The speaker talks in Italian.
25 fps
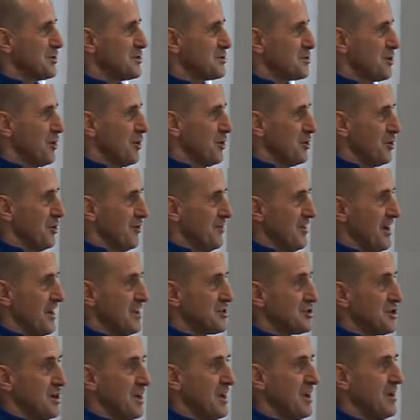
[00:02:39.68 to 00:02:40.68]
Sì,
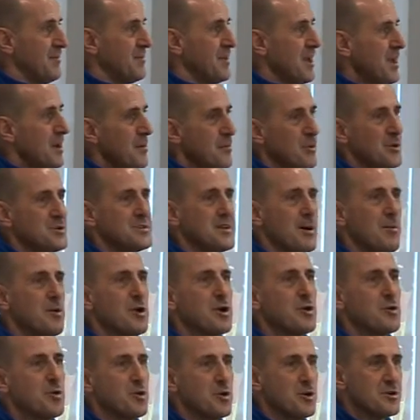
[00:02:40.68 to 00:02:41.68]
credo che
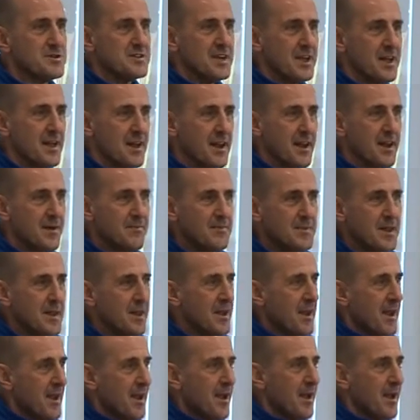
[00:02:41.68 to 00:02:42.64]
uh